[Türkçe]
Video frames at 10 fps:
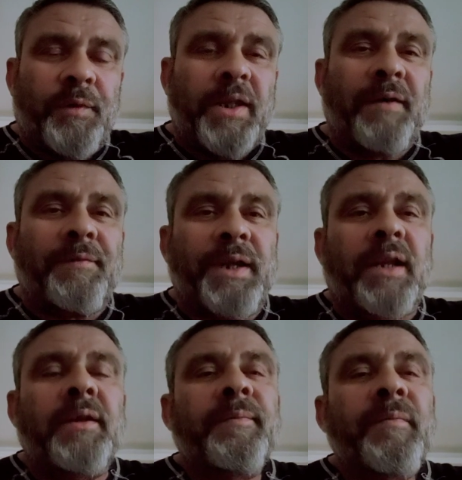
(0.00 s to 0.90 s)
falan
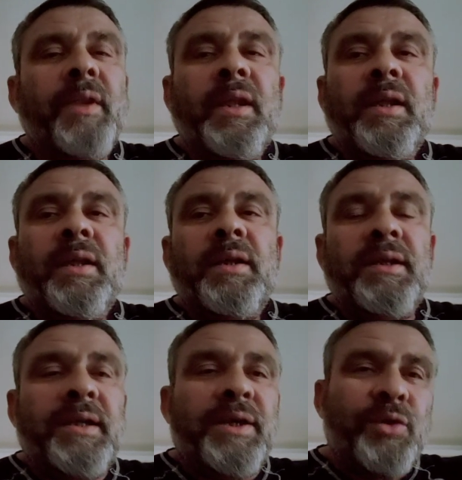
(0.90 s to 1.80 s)
filan.
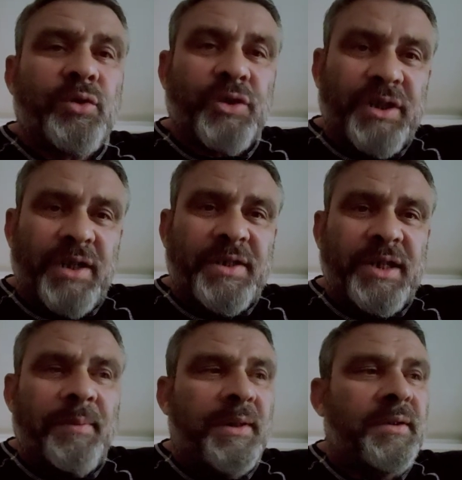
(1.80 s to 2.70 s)
E, yurt dışına
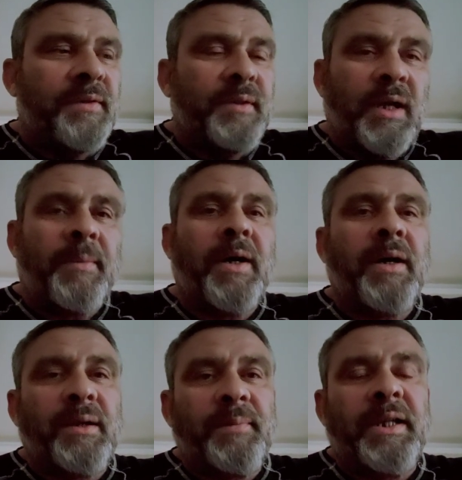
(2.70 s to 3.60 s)
çıkamadı. Ama
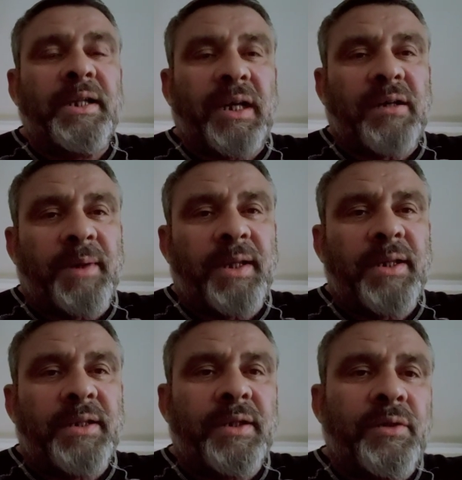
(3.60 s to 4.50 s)
milli takıma
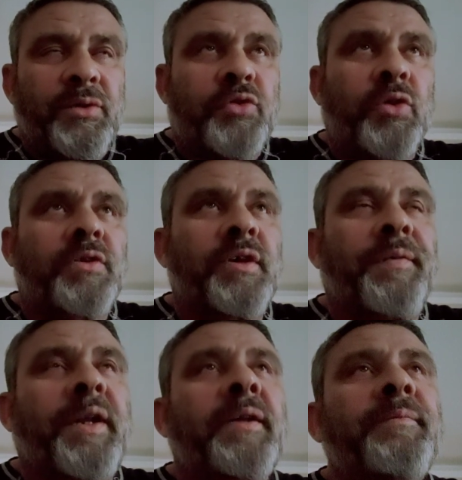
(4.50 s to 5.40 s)
girdi 3-4 sefer.